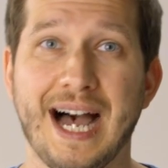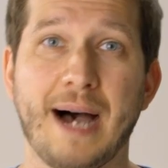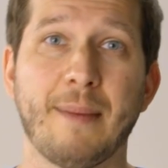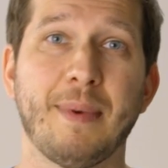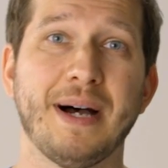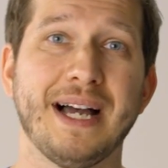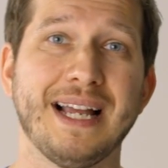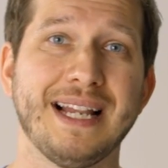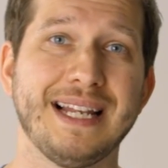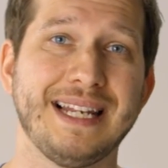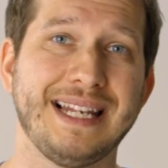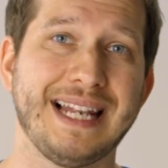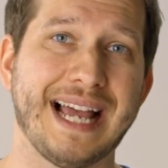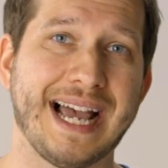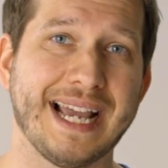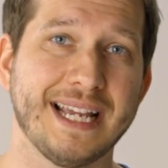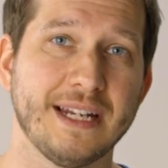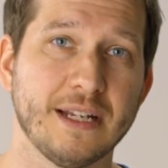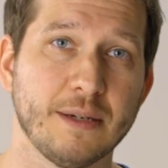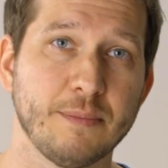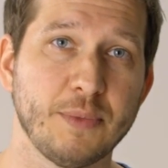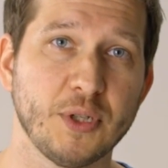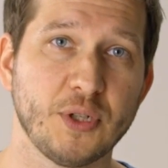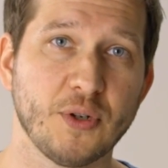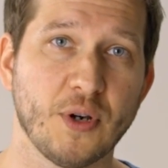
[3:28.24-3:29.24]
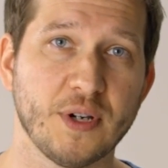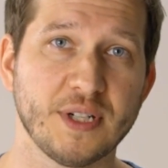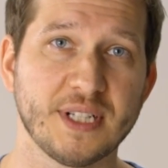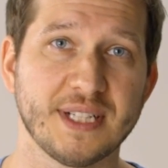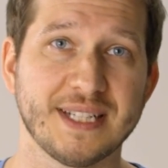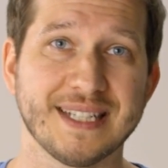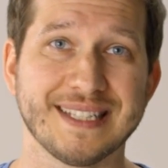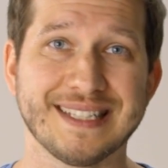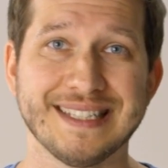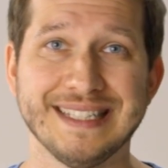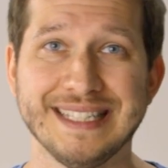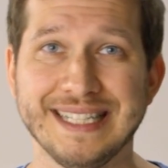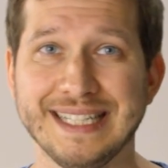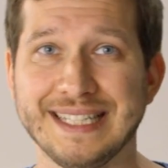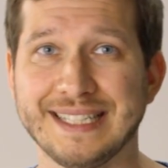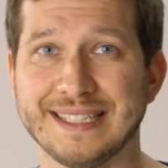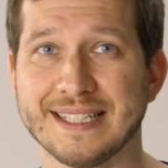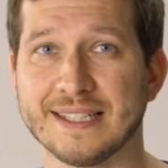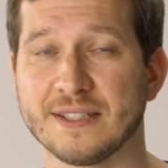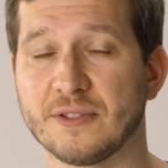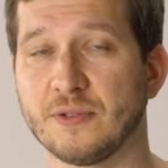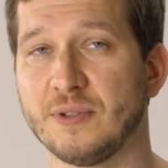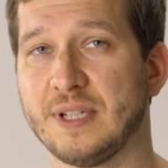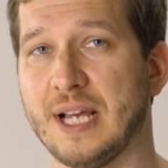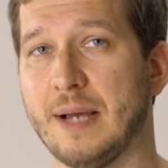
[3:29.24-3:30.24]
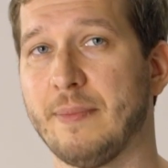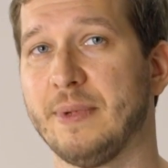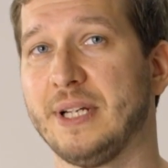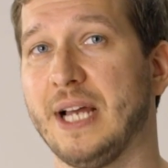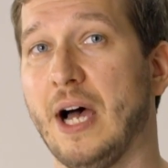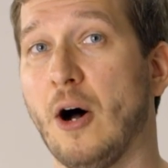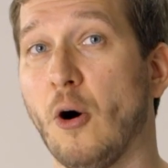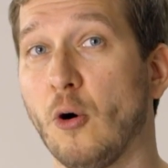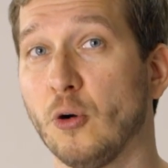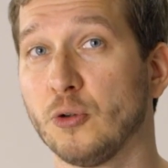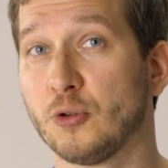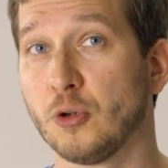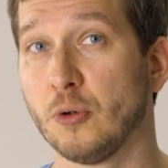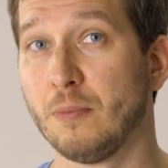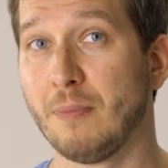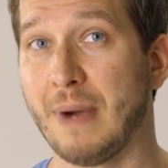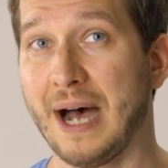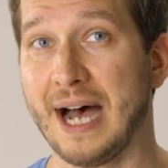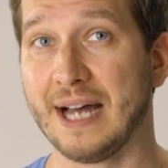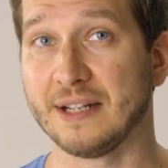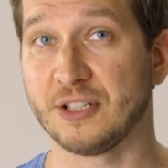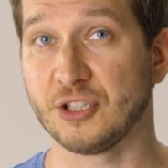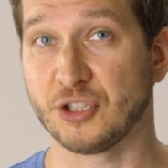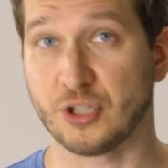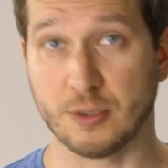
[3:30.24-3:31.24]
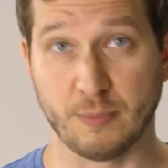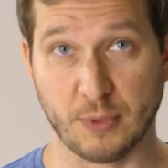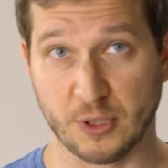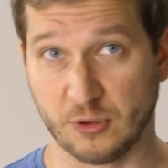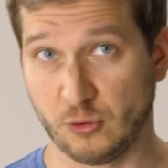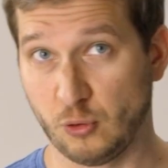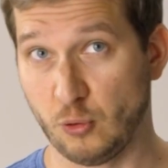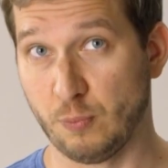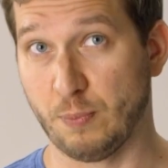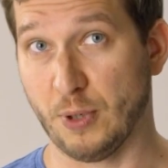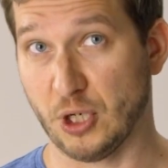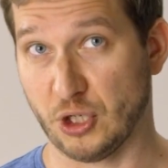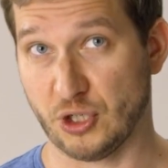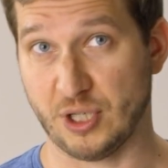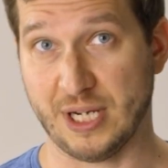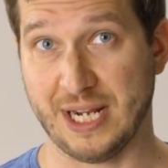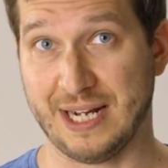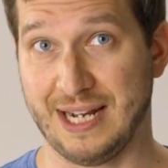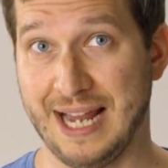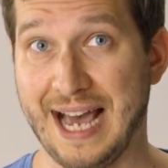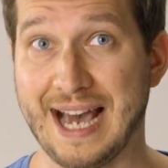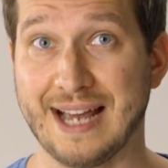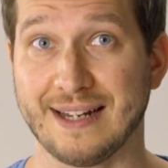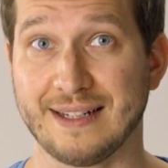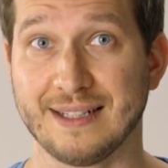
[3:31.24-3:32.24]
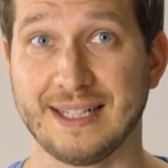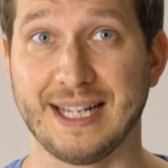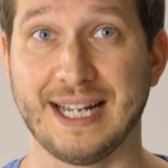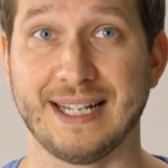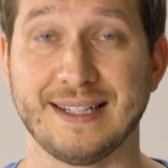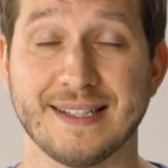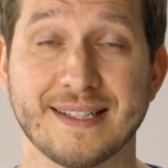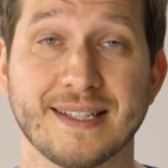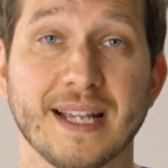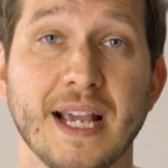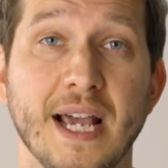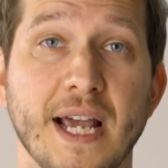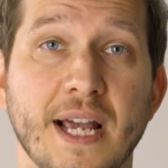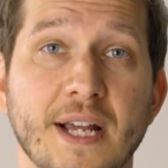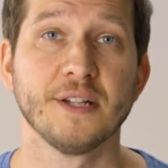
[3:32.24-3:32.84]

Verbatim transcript: Aber leider bedeutet das nicht, dass du damit automatisch immer super schnell laden kannst.